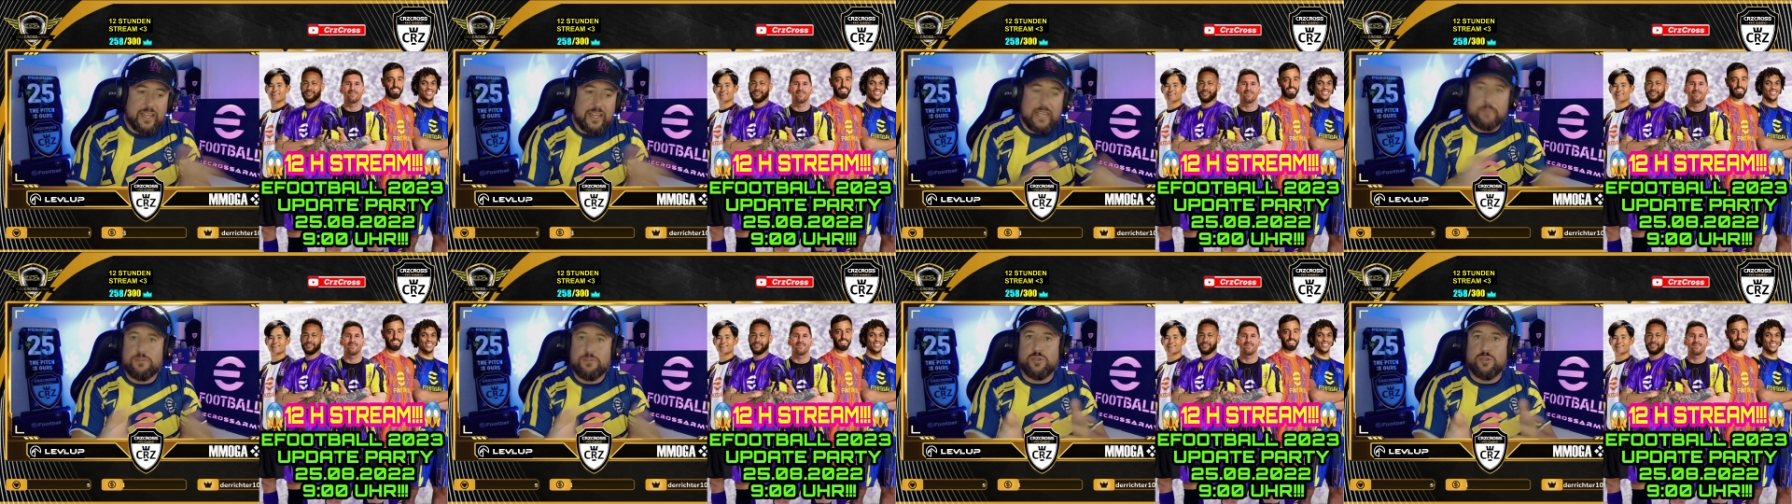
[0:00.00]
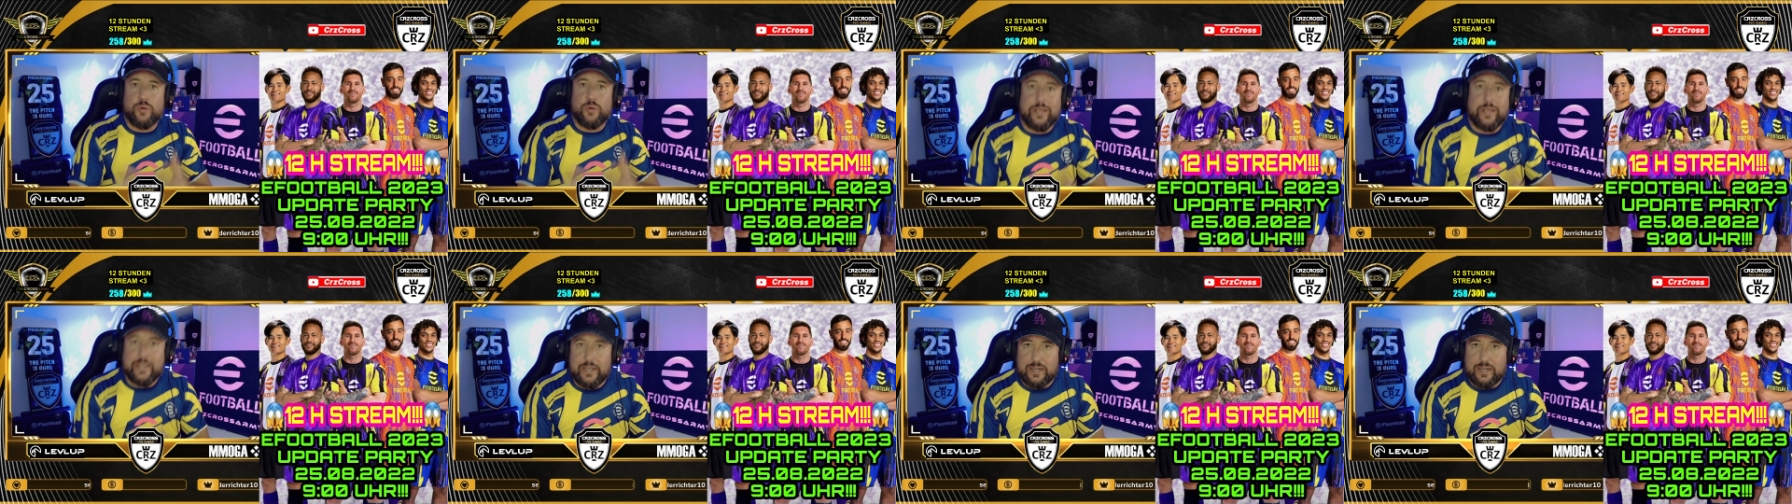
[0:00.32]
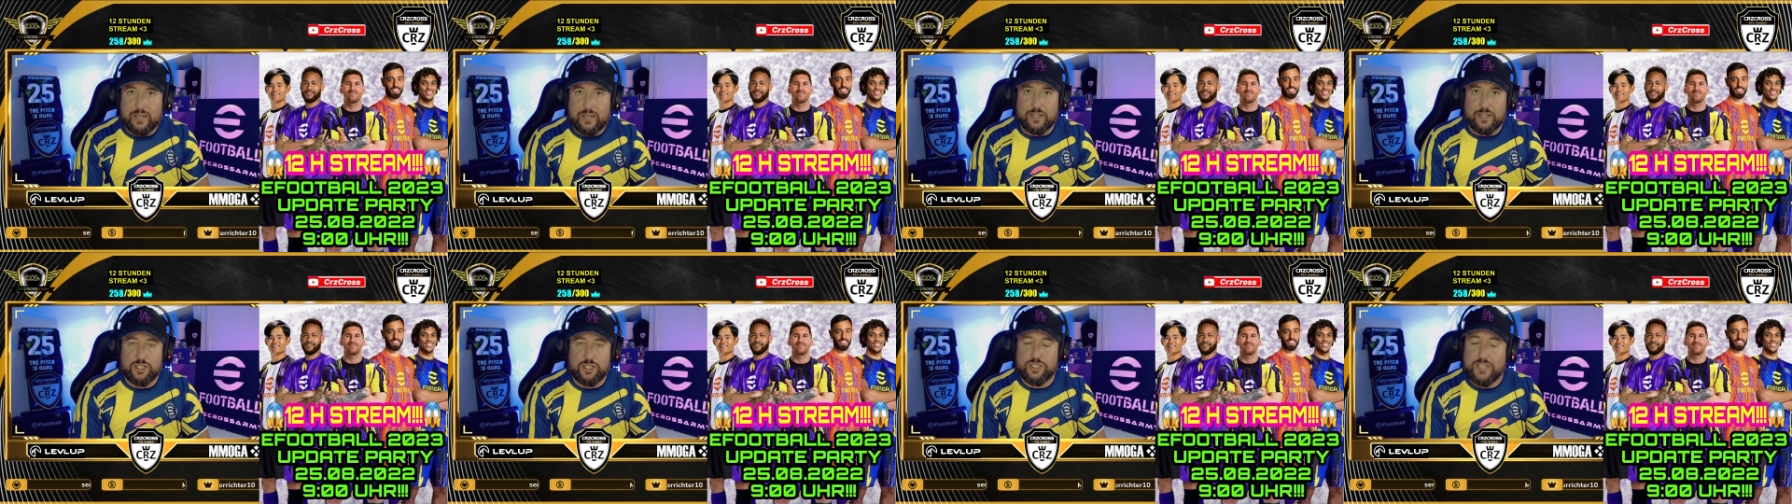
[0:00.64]
eben so
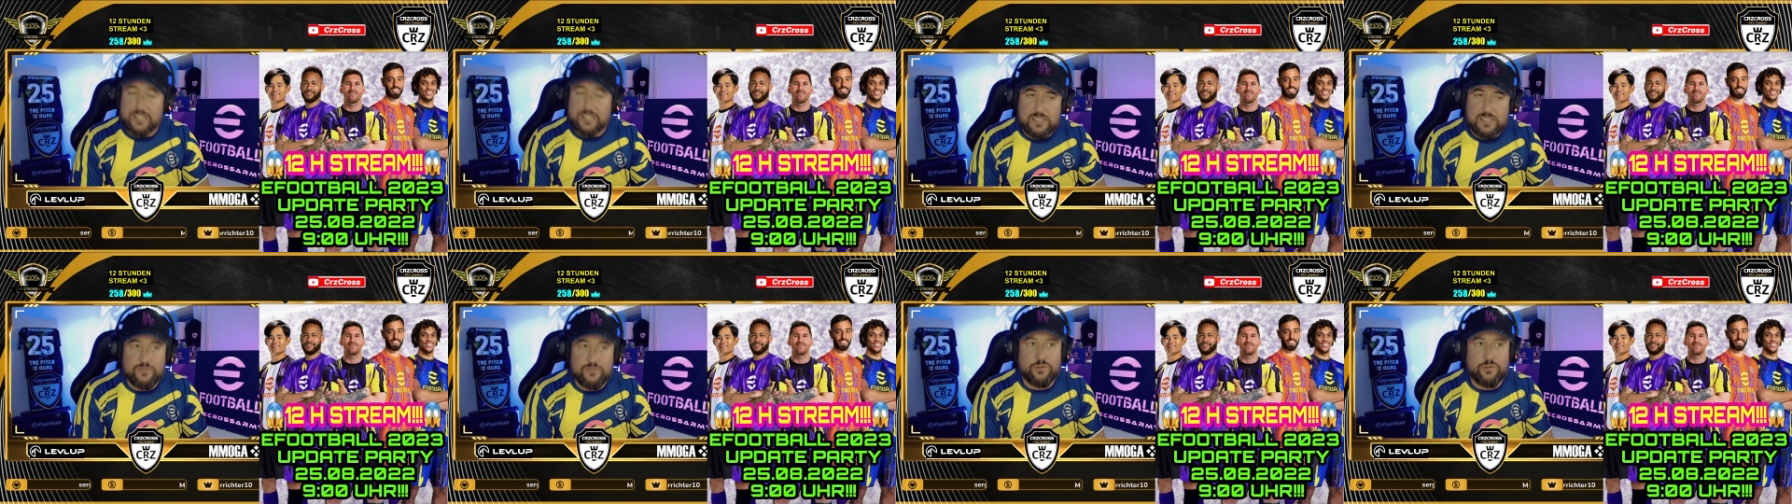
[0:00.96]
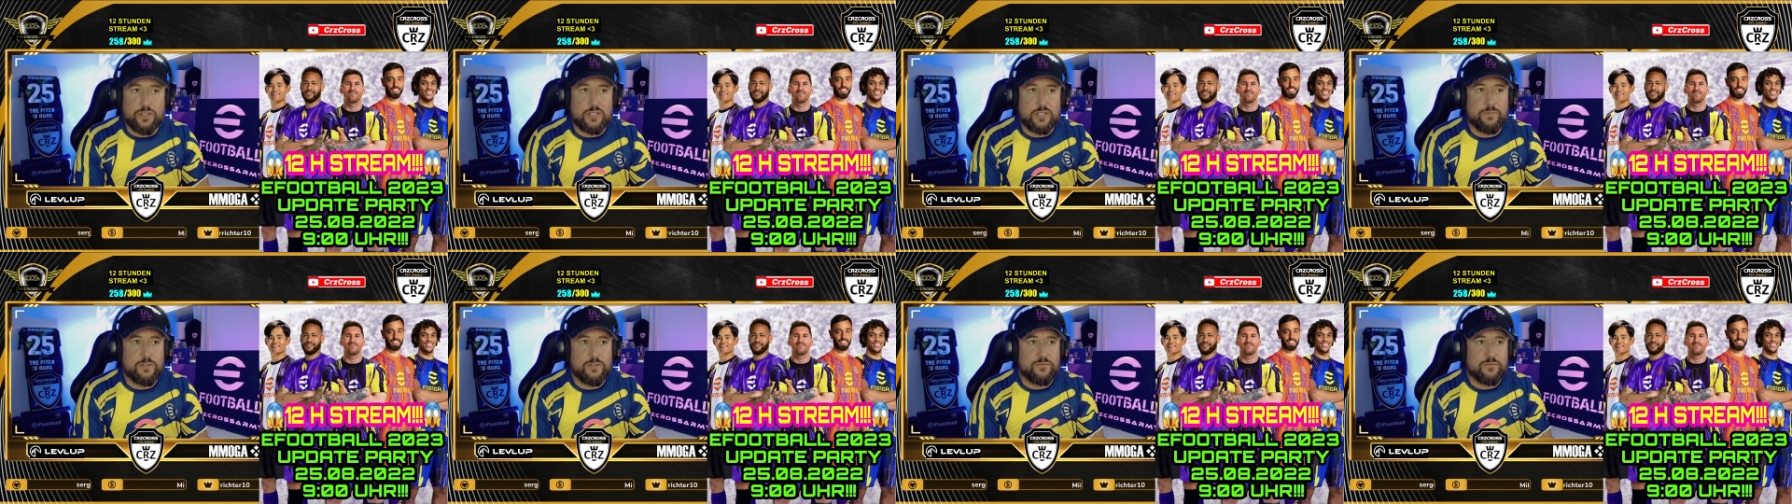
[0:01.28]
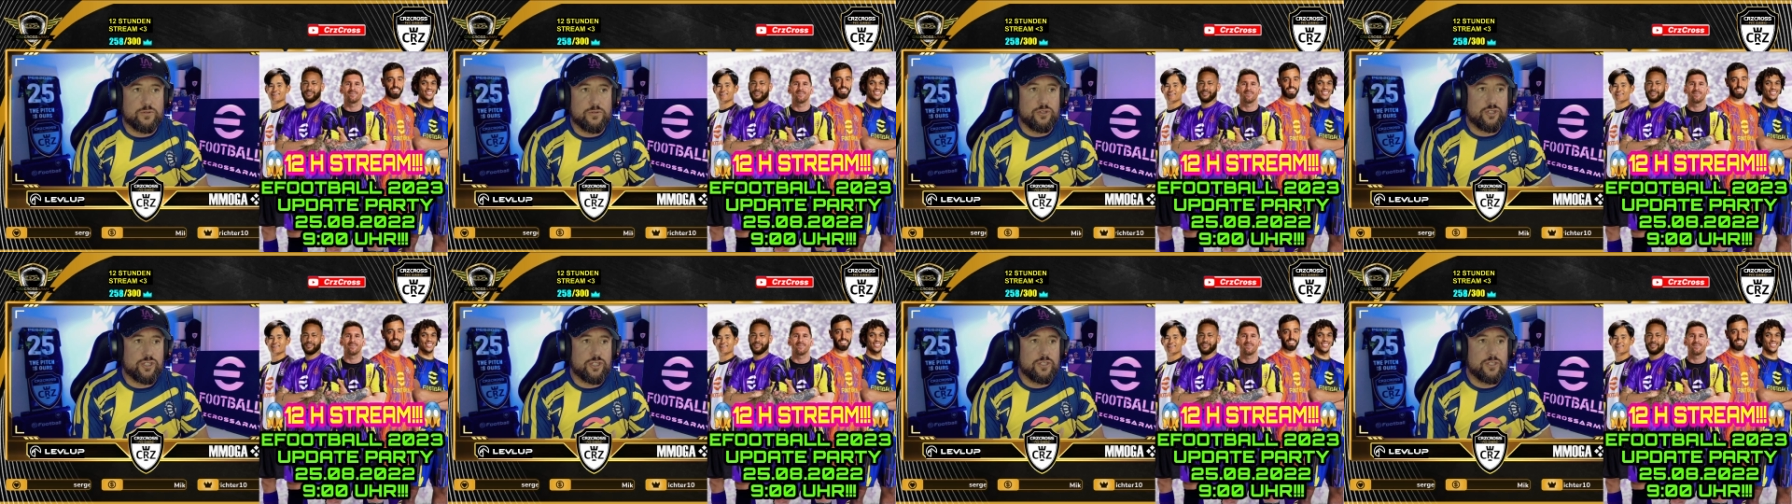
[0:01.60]
hingeklatscht. Das würde ich mir
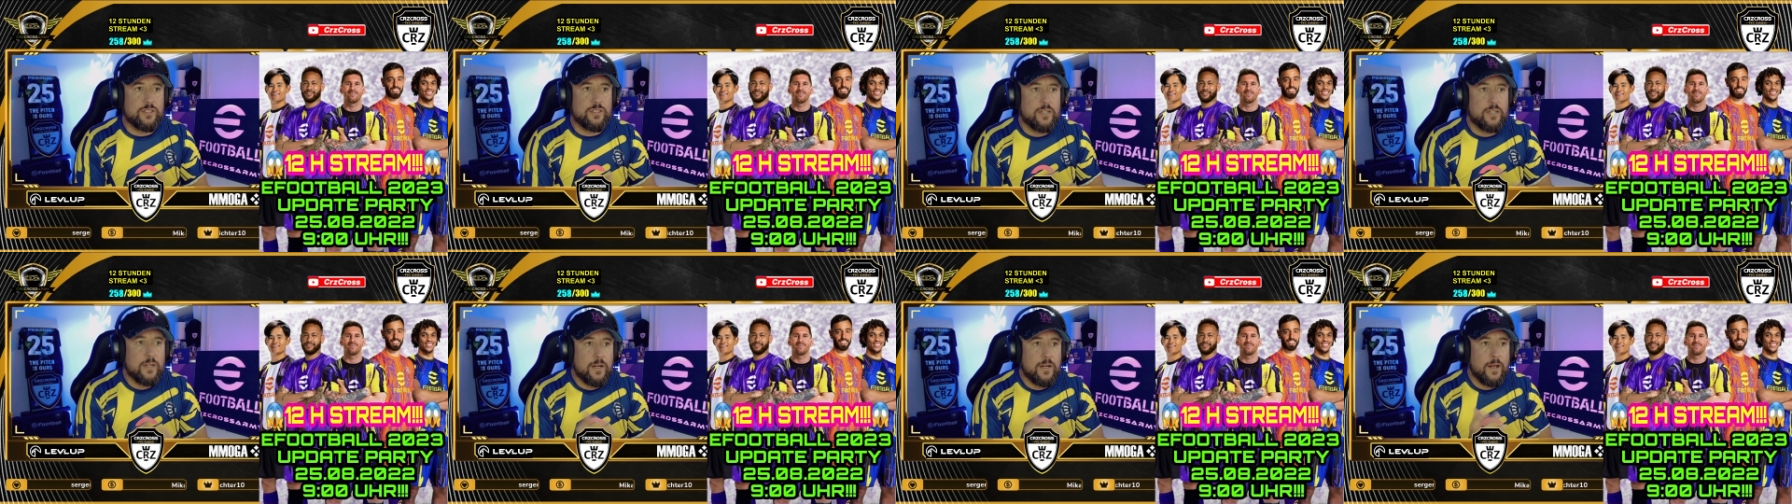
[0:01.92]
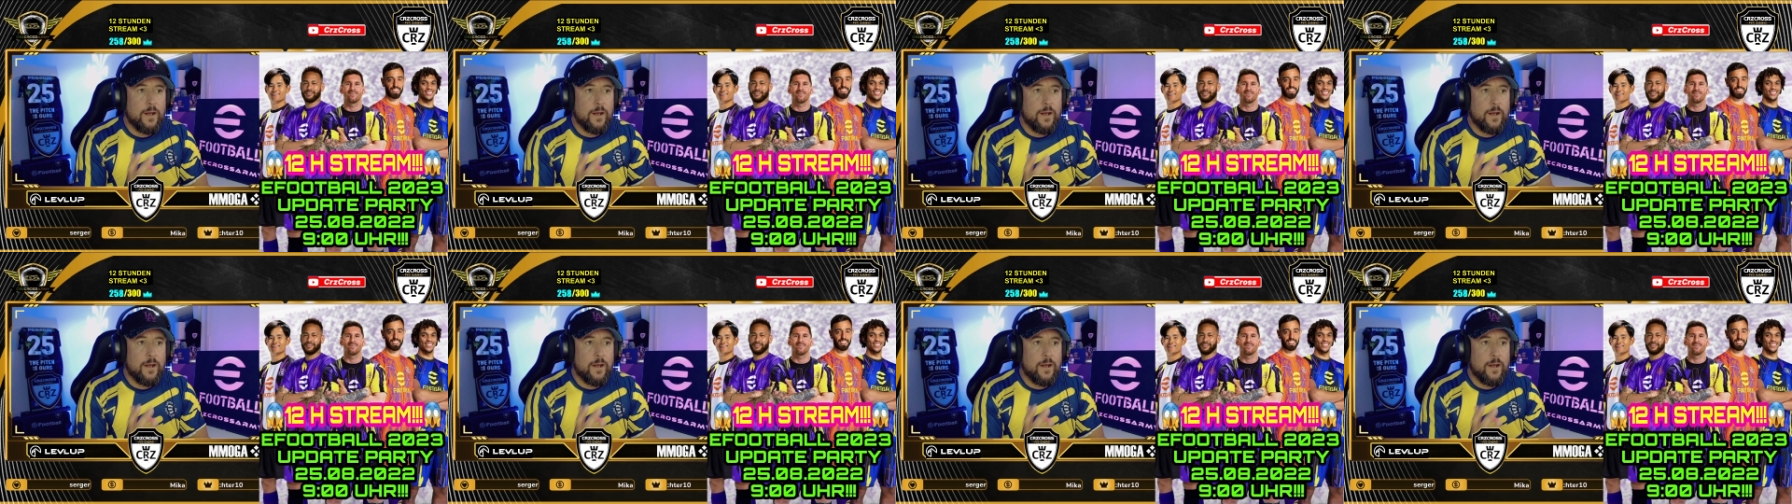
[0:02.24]
wünschen.